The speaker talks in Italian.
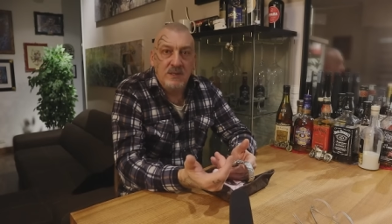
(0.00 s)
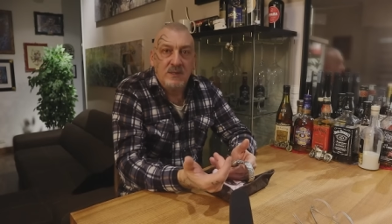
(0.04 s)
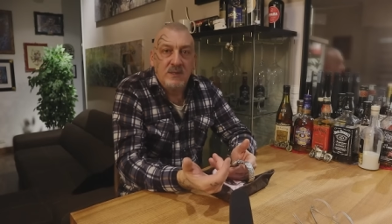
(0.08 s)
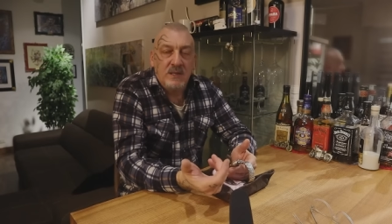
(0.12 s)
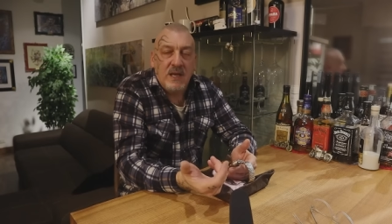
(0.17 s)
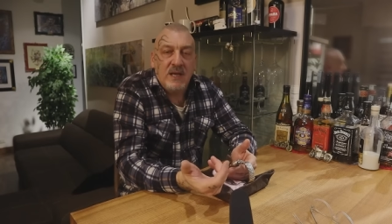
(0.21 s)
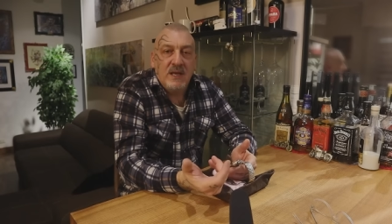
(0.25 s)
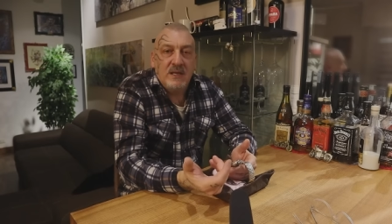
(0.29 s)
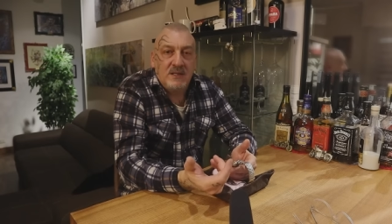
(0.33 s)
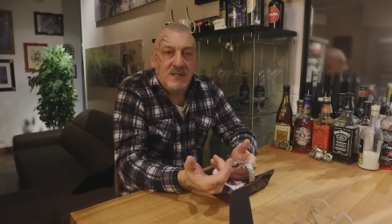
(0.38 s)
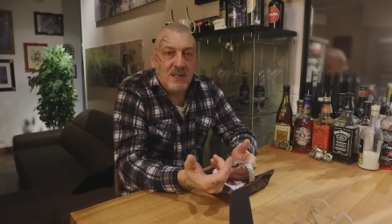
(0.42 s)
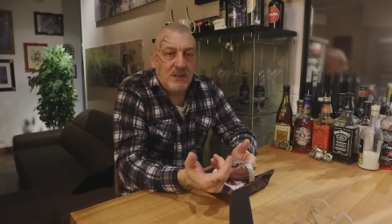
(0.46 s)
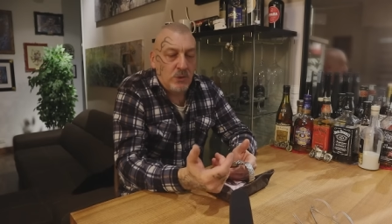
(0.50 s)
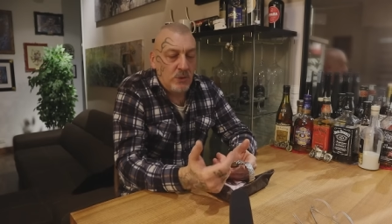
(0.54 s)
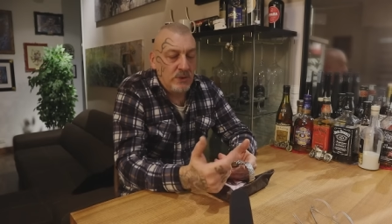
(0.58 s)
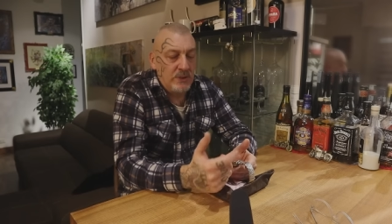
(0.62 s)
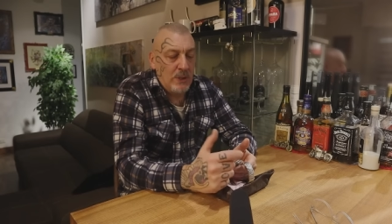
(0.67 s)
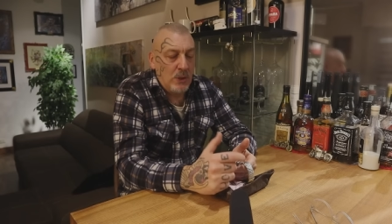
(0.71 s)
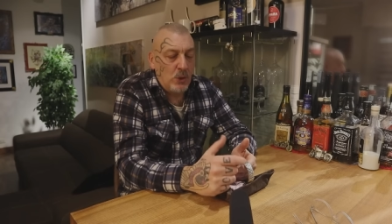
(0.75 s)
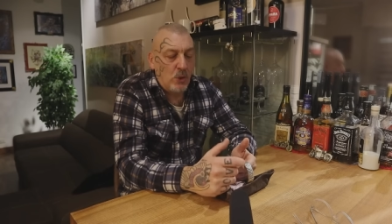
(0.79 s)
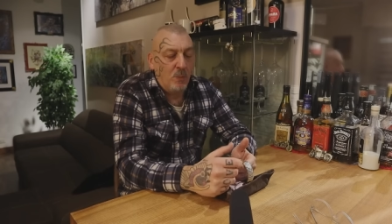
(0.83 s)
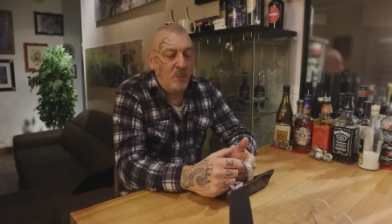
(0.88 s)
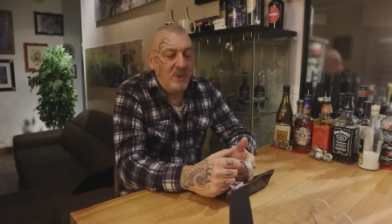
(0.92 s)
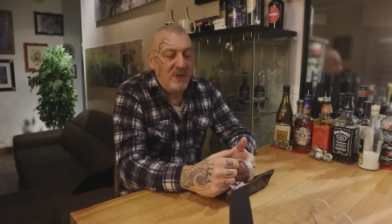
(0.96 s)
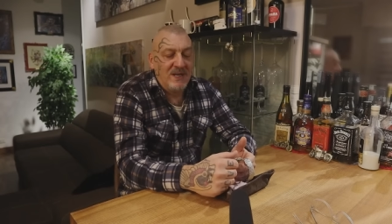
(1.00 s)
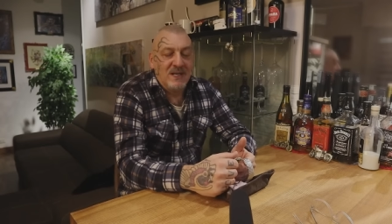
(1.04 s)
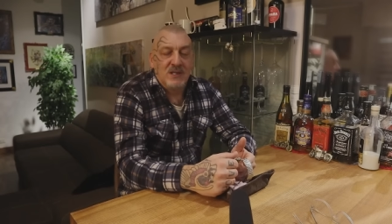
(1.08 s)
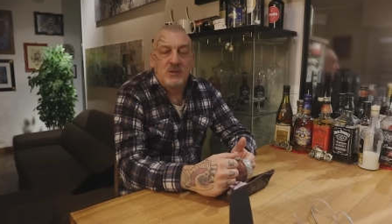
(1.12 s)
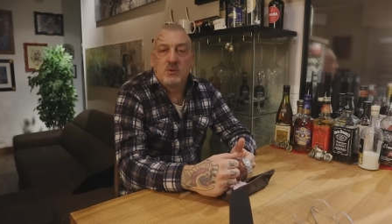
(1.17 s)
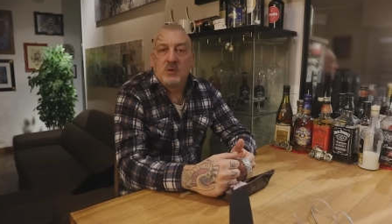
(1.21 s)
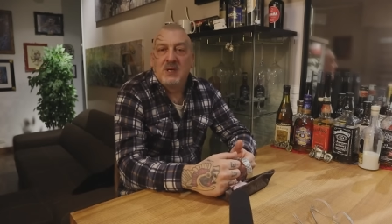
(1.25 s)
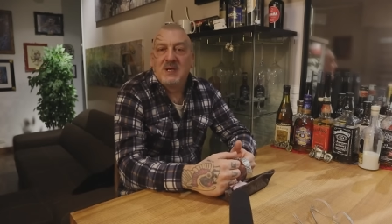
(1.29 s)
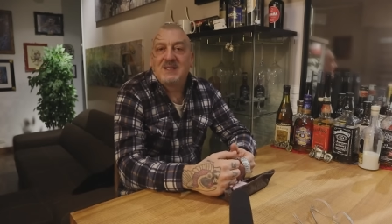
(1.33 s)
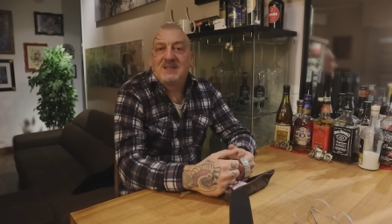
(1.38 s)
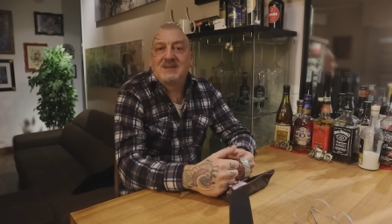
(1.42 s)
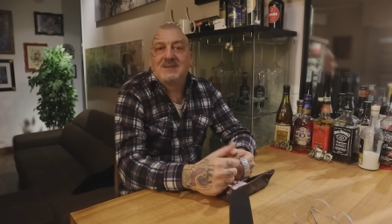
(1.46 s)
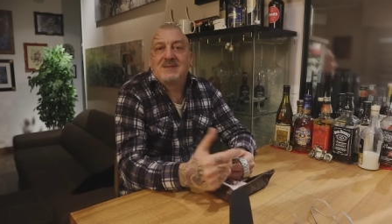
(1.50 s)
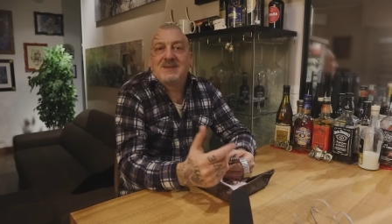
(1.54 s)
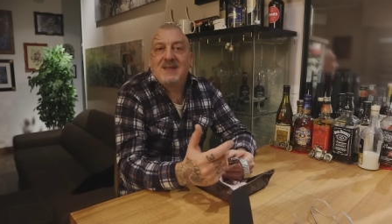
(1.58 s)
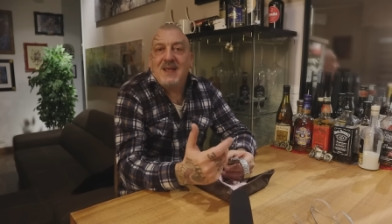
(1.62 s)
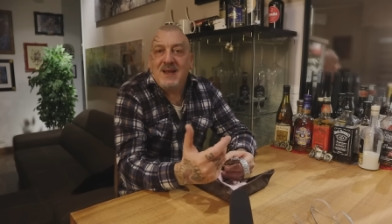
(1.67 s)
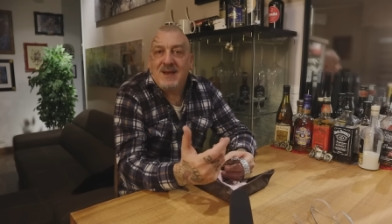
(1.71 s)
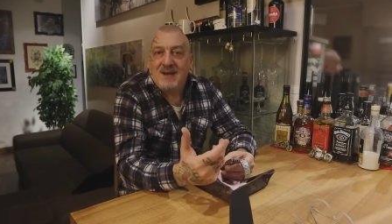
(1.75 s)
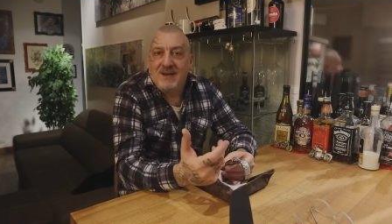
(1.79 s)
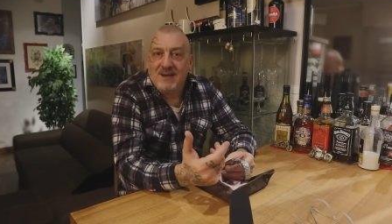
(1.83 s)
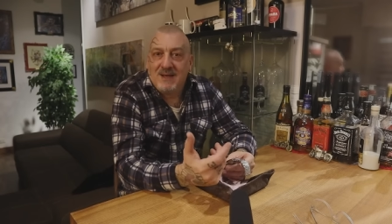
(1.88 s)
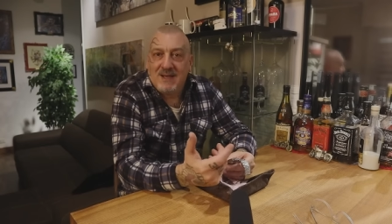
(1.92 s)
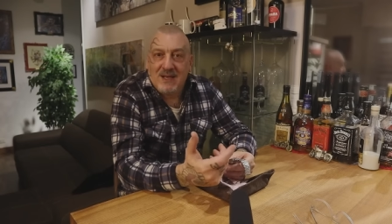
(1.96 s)
Eh, è d'altronde una complicazione
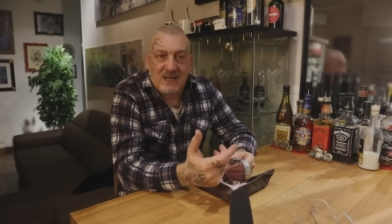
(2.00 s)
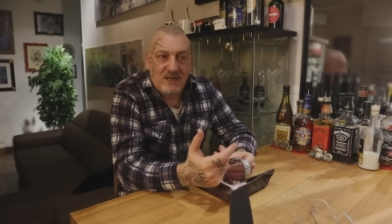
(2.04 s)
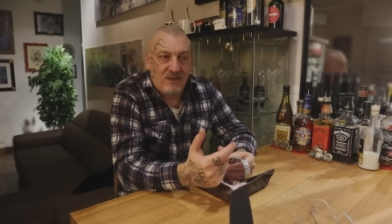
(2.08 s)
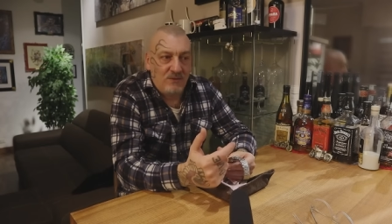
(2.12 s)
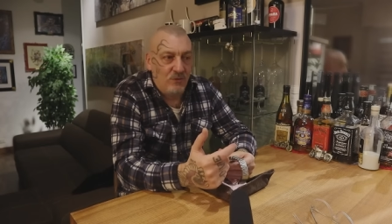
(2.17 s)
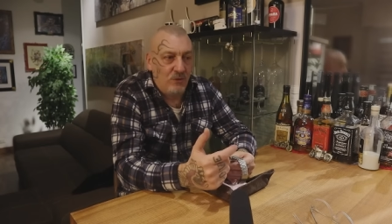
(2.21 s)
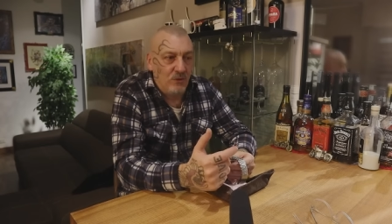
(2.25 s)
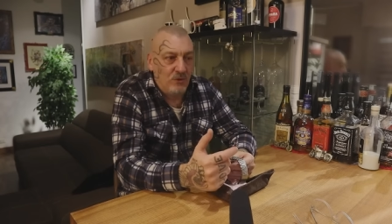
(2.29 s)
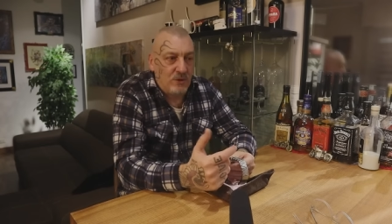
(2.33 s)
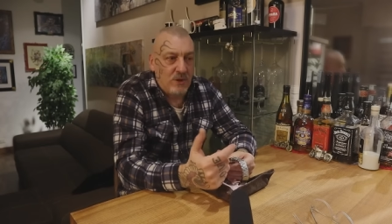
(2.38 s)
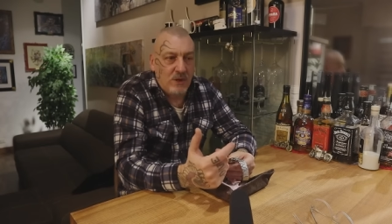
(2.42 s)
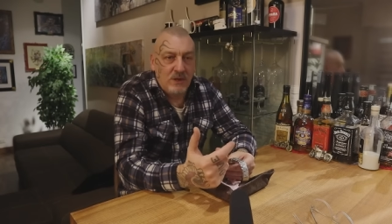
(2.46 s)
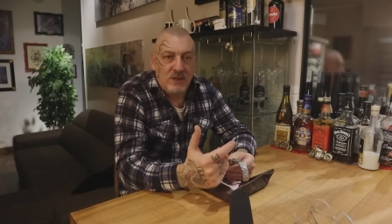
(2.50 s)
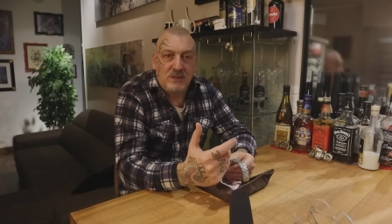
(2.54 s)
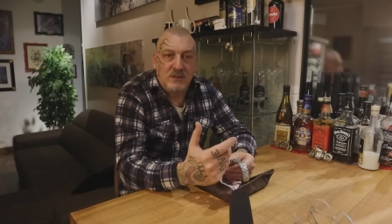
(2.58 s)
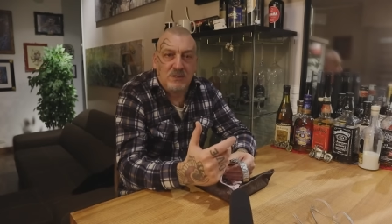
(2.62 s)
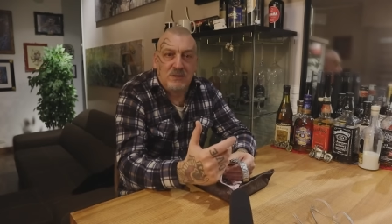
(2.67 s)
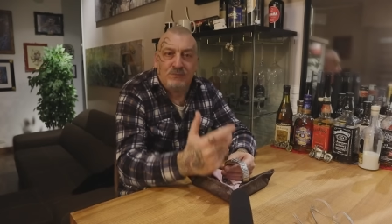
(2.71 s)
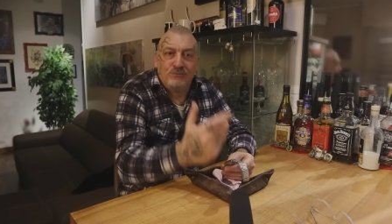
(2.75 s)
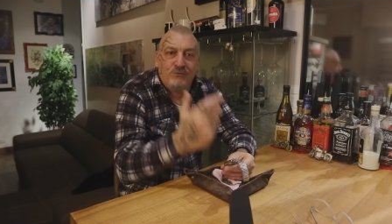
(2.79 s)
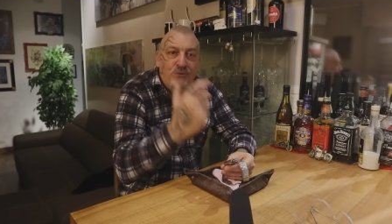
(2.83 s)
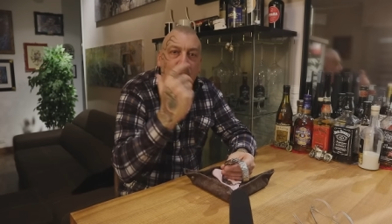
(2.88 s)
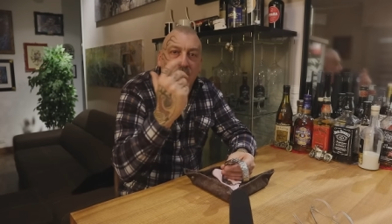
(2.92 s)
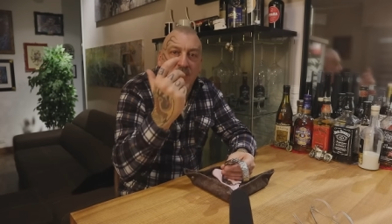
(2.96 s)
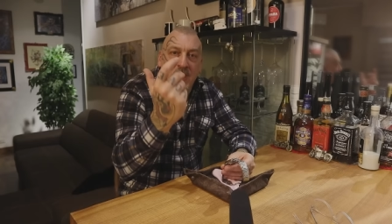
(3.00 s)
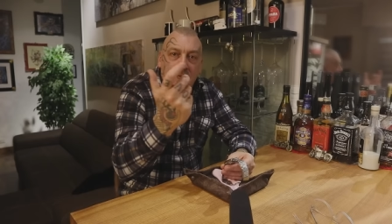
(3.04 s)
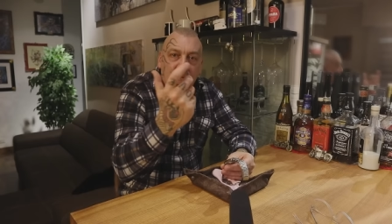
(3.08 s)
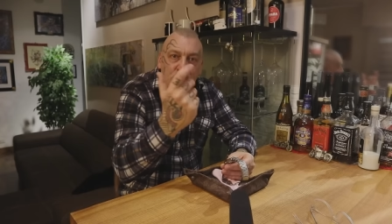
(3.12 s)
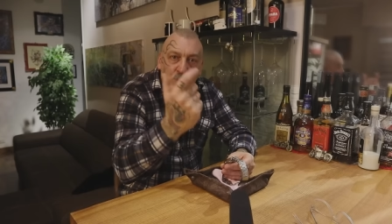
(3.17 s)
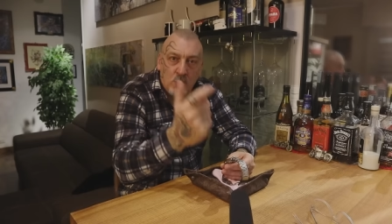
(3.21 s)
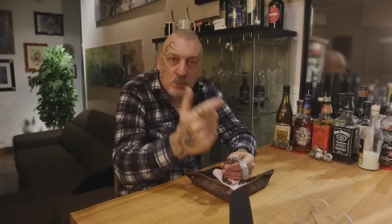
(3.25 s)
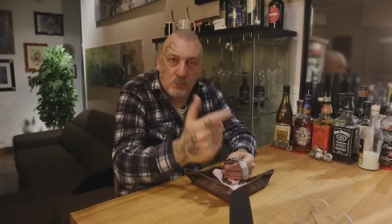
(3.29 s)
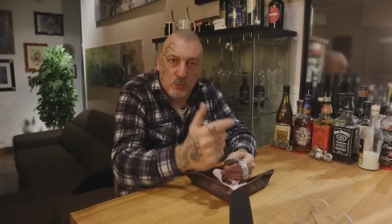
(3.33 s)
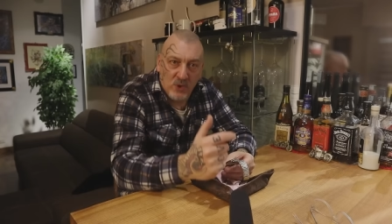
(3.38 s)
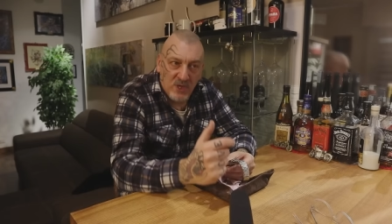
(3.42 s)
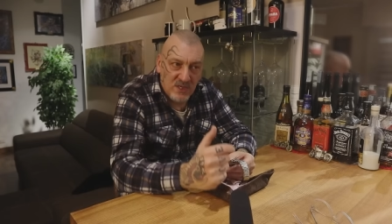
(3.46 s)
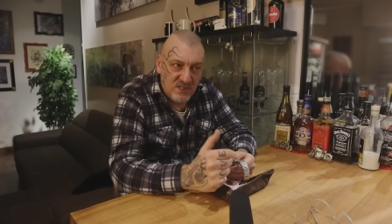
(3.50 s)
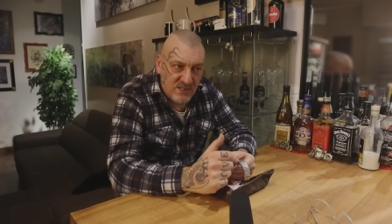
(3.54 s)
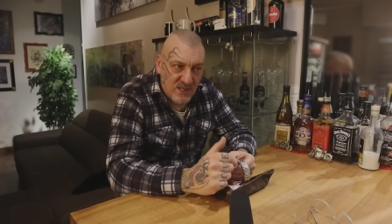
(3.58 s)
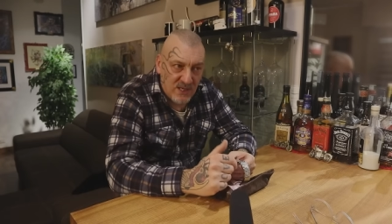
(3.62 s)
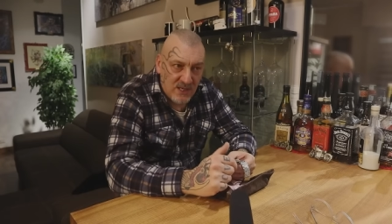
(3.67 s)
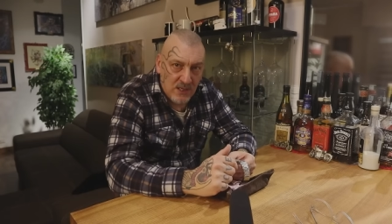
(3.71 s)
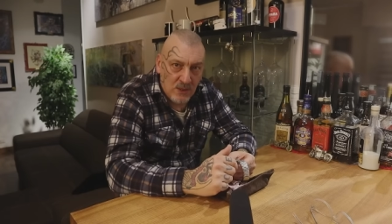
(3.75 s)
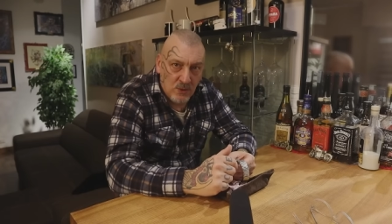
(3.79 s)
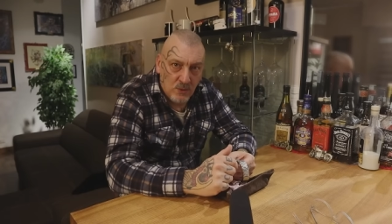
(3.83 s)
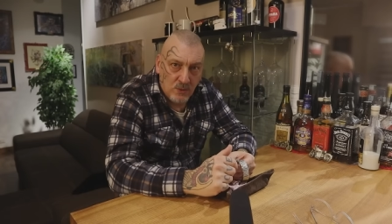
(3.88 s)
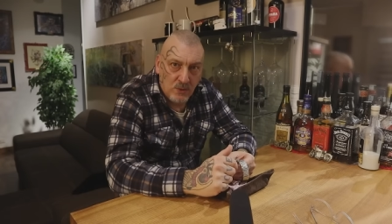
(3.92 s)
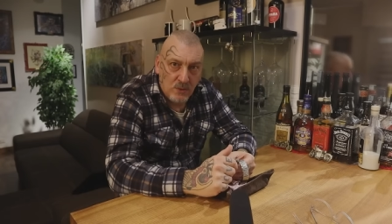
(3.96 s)
tecnica che, vo- che volendo può
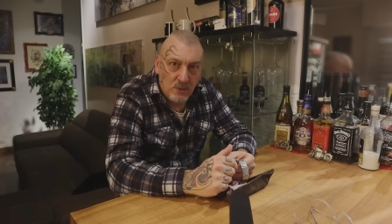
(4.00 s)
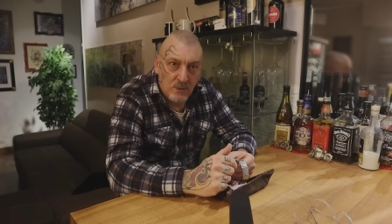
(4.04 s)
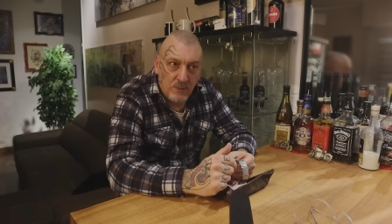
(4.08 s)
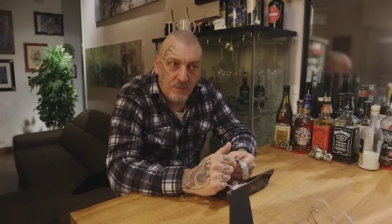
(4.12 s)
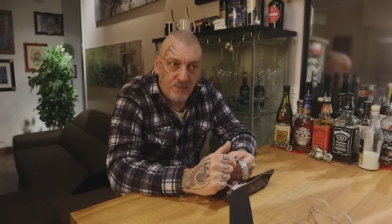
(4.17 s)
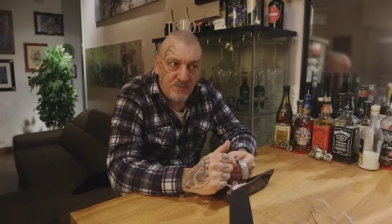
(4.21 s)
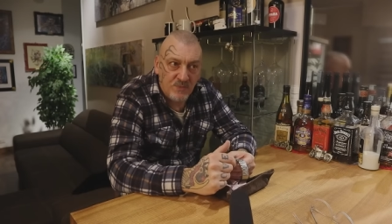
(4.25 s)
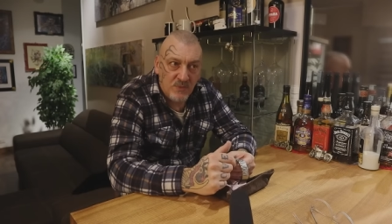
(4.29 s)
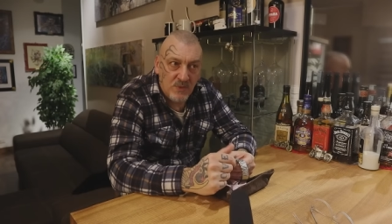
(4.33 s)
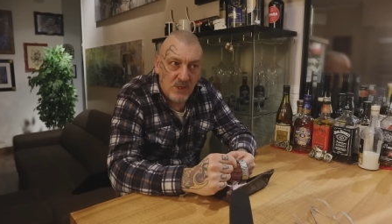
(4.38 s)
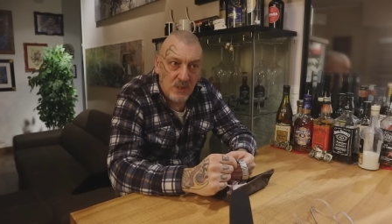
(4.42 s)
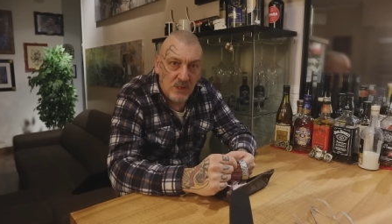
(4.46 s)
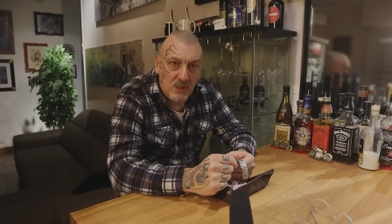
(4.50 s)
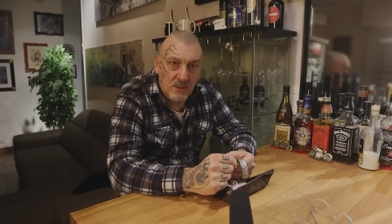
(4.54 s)
essere um,